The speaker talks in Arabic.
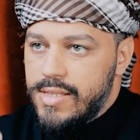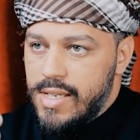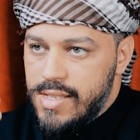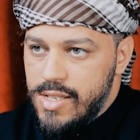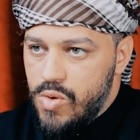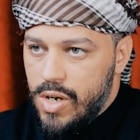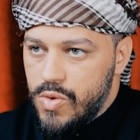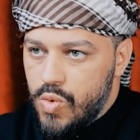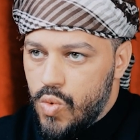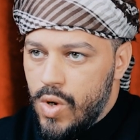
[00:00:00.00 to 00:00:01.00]
تزيد
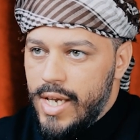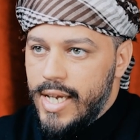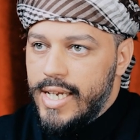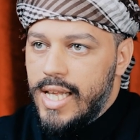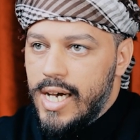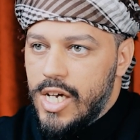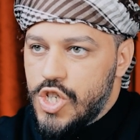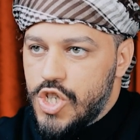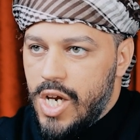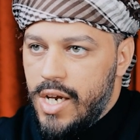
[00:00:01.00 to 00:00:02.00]
عنه إلى
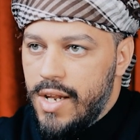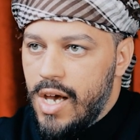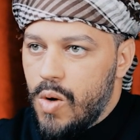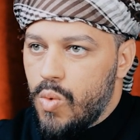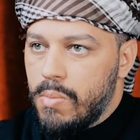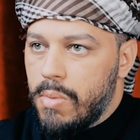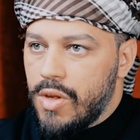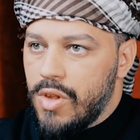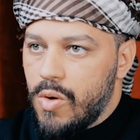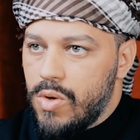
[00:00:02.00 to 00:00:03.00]
الشحناء
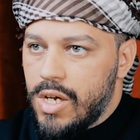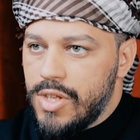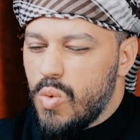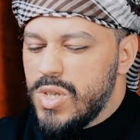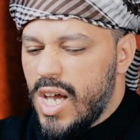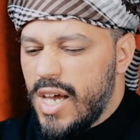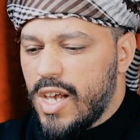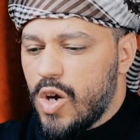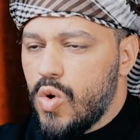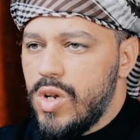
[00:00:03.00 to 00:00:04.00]
والبغضاء والعداء
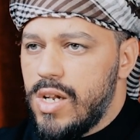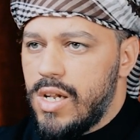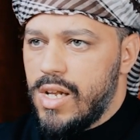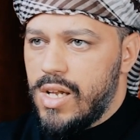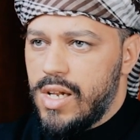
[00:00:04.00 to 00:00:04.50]
وتحرق كل